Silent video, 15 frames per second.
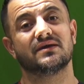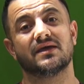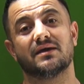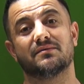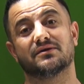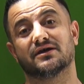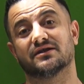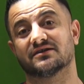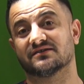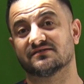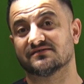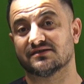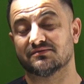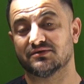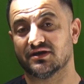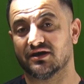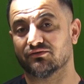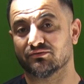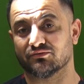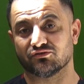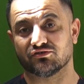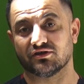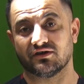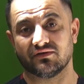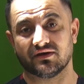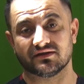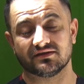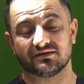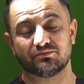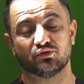Hemen arkasında bir yavrumuz daha
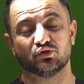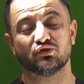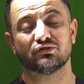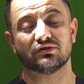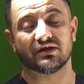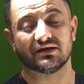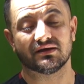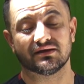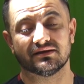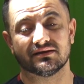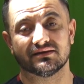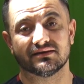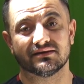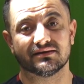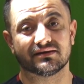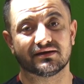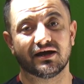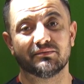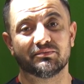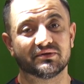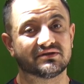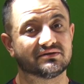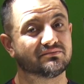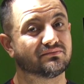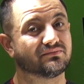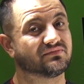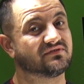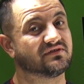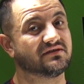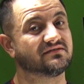vardı. Bunun da e, kalp atım
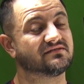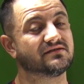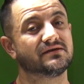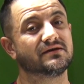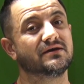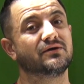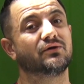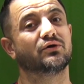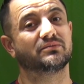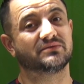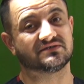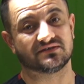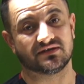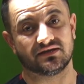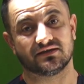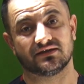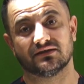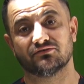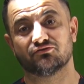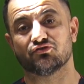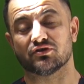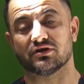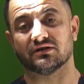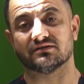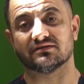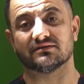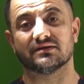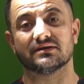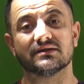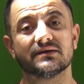sayısı olması gerekenin çok
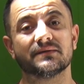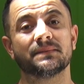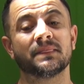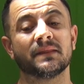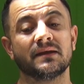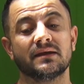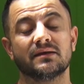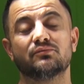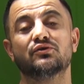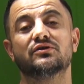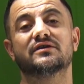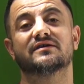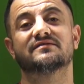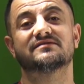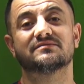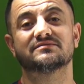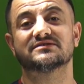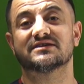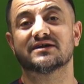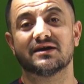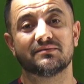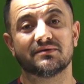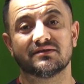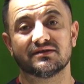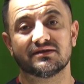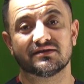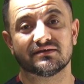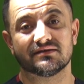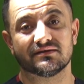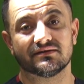altındaydı. Bu iki hastamızı kaybettik
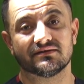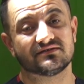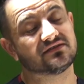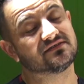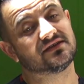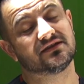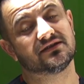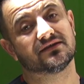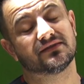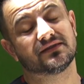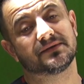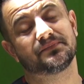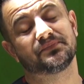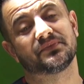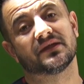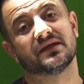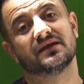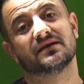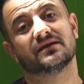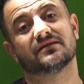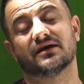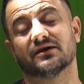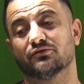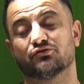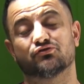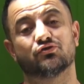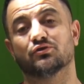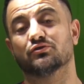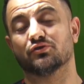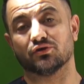e, sezaryanda. Daha
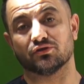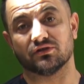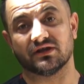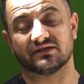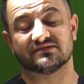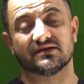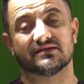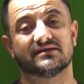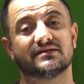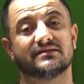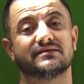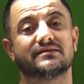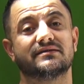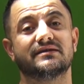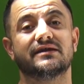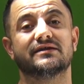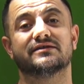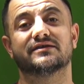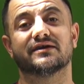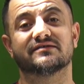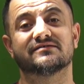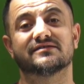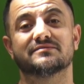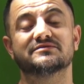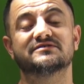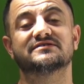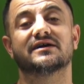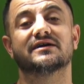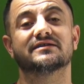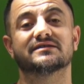doğrusu öldü doğdular zaten. Diğer iki hastamız
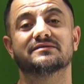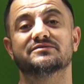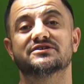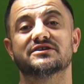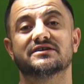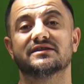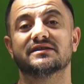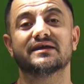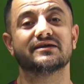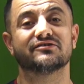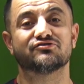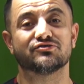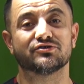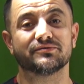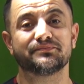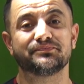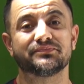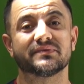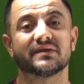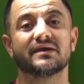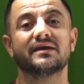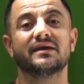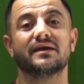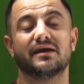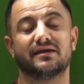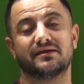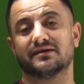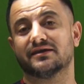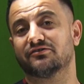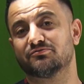sağlıklı bir şekilde yaşıyor.
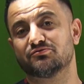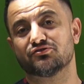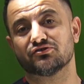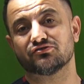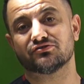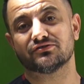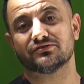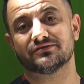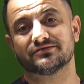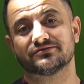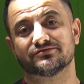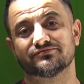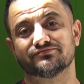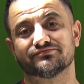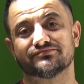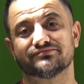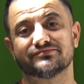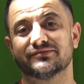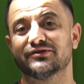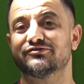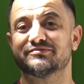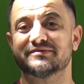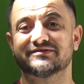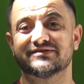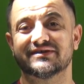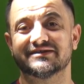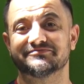Eriye geçmiş olsun diyoruz. Görüşmek üzere.